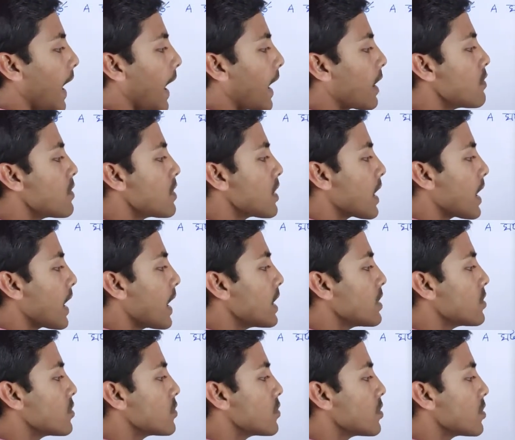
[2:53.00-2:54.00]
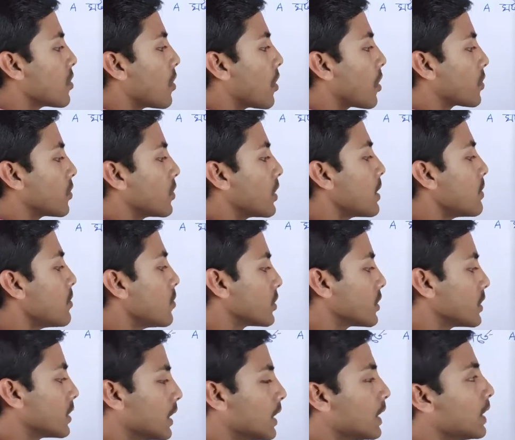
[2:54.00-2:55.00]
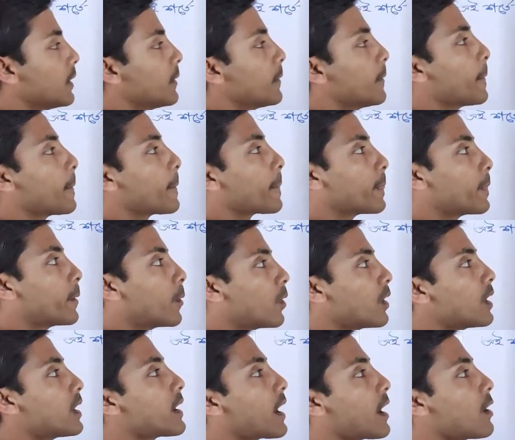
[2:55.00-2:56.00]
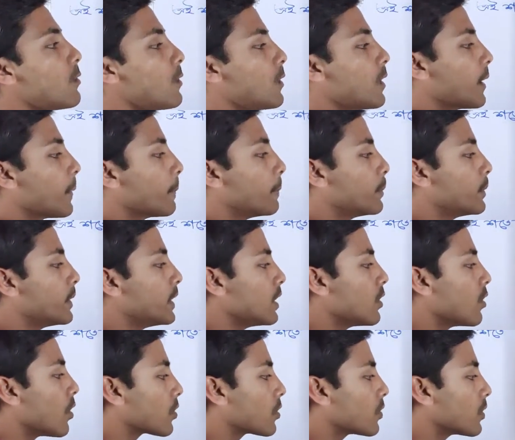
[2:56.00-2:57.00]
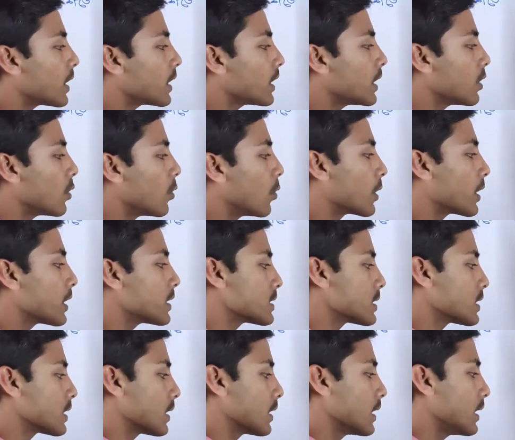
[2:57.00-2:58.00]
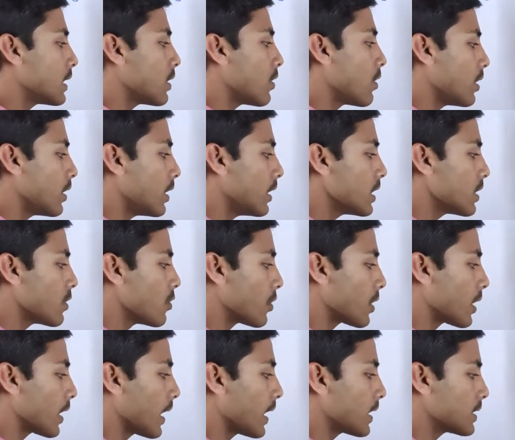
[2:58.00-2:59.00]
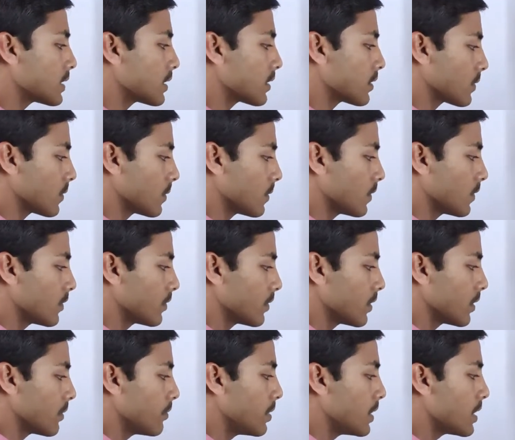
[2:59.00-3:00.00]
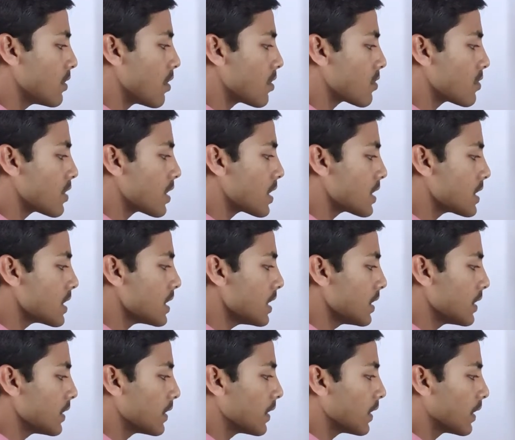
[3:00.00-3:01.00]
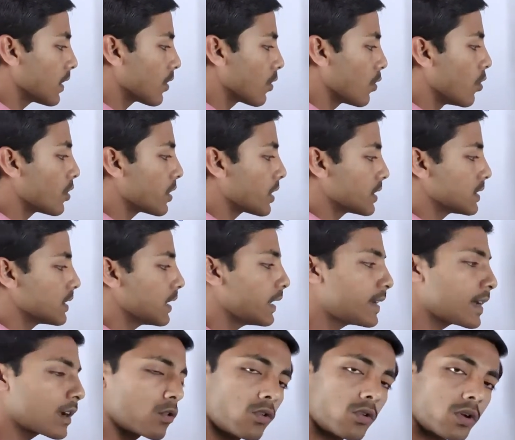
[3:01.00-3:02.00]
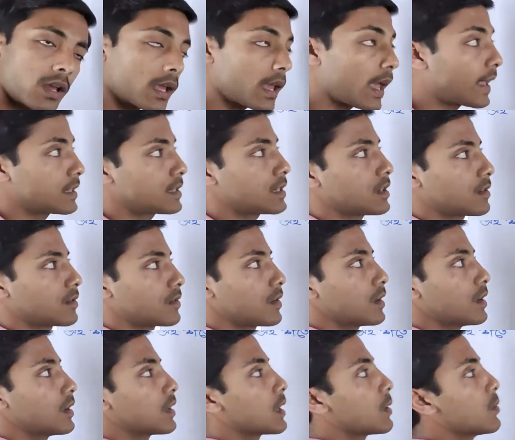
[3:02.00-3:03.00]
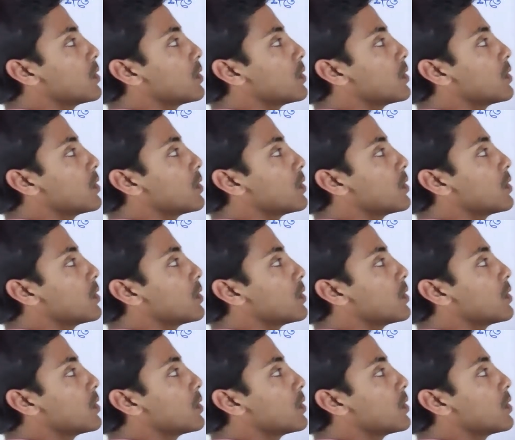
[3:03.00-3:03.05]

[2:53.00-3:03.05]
এখন এই দুটো ঘটনার মধ্যে ধরে নাও বি ঘটনাটি ঘটেছে এটা অলরেডি ঘটে গেছে বি ঘটনাটি ঘটেছে এটা ঘটে গেছে কি